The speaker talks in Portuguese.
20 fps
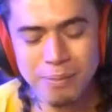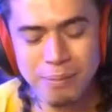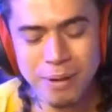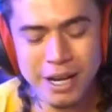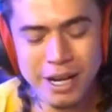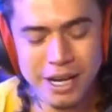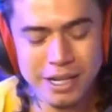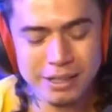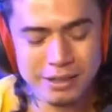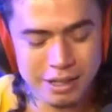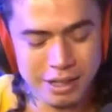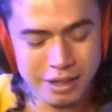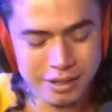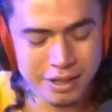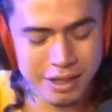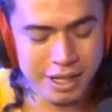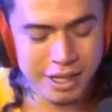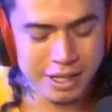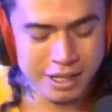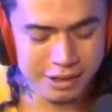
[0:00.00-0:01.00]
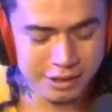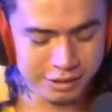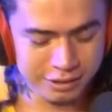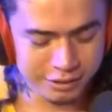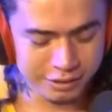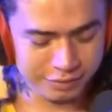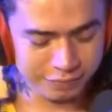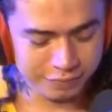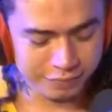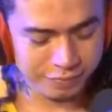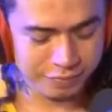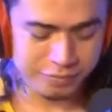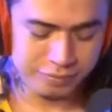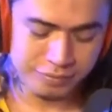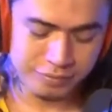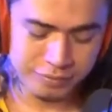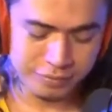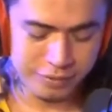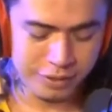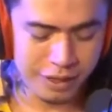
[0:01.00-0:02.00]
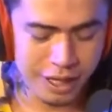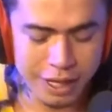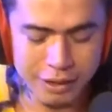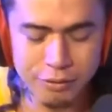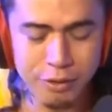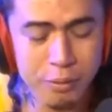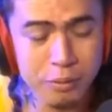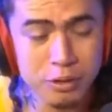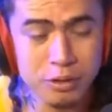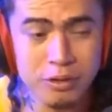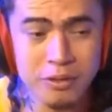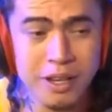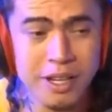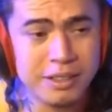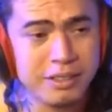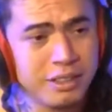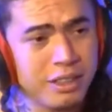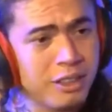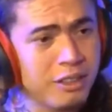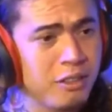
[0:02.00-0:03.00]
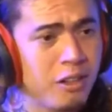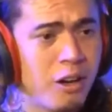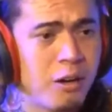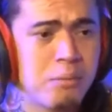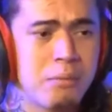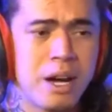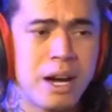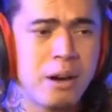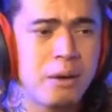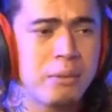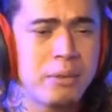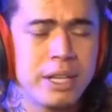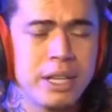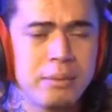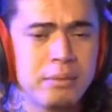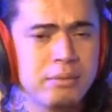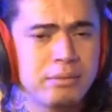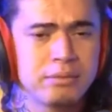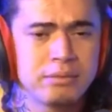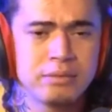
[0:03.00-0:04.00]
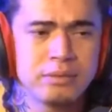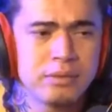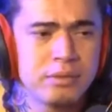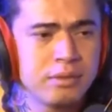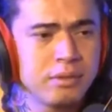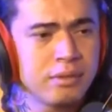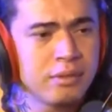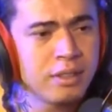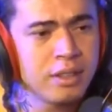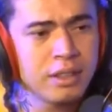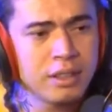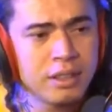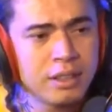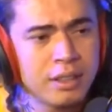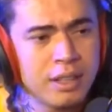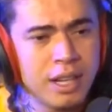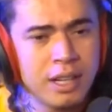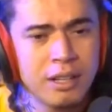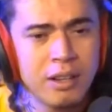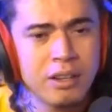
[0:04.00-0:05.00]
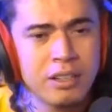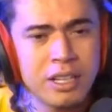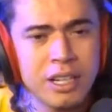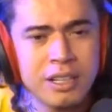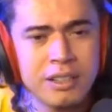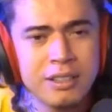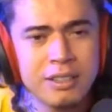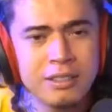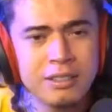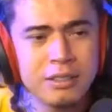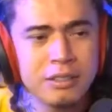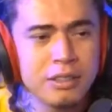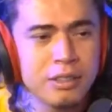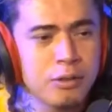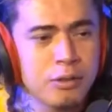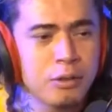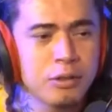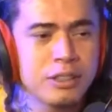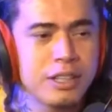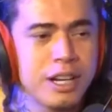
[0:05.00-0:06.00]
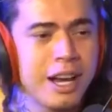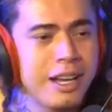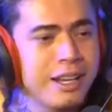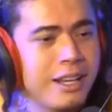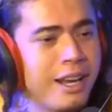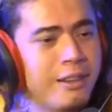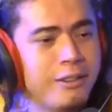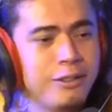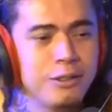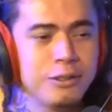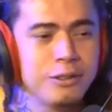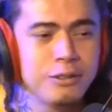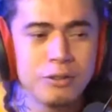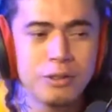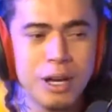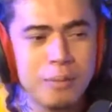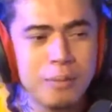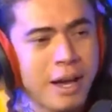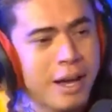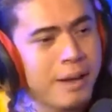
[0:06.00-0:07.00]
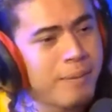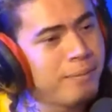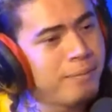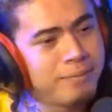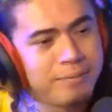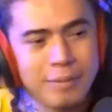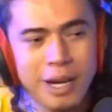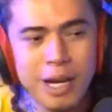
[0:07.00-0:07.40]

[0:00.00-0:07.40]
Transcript: tal, aparece e tal. E aí eu. E fomos conversando normal mesmo. Até na hora que a gente decidiu se encontrar e aí nunca mais